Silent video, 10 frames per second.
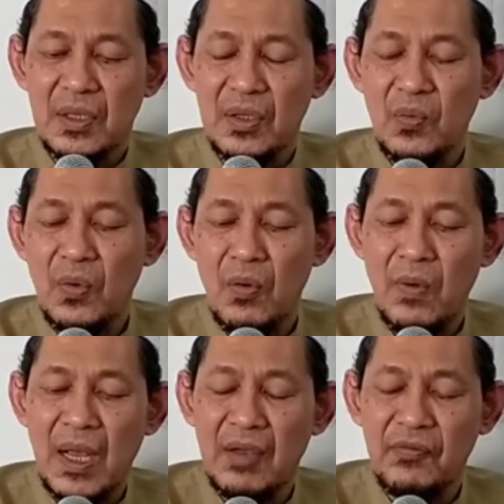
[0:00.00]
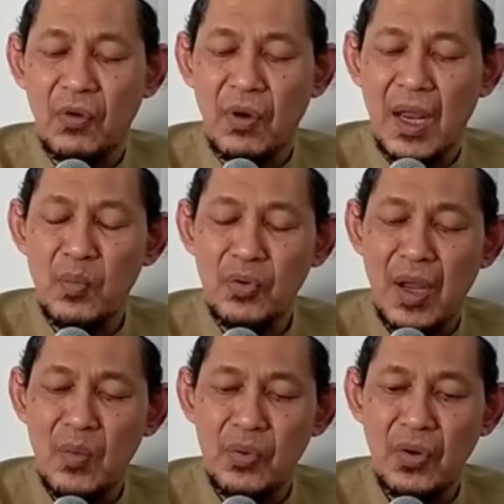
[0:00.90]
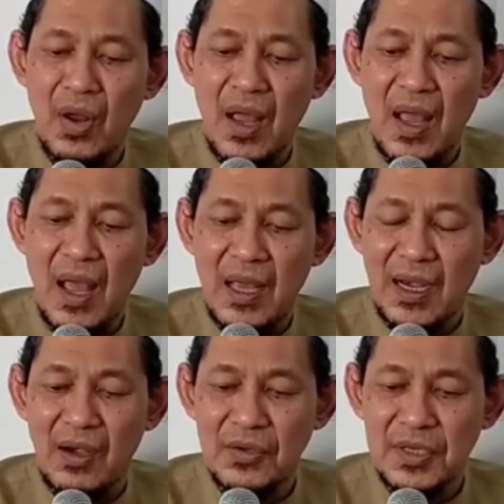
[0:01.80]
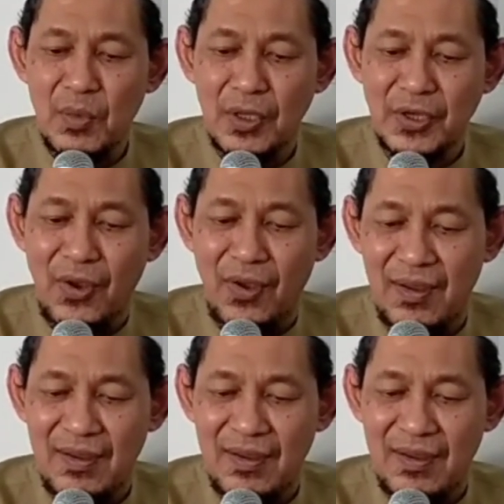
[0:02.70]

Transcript: Jadi uang wakaf Quran pirang-pirang rano sing moco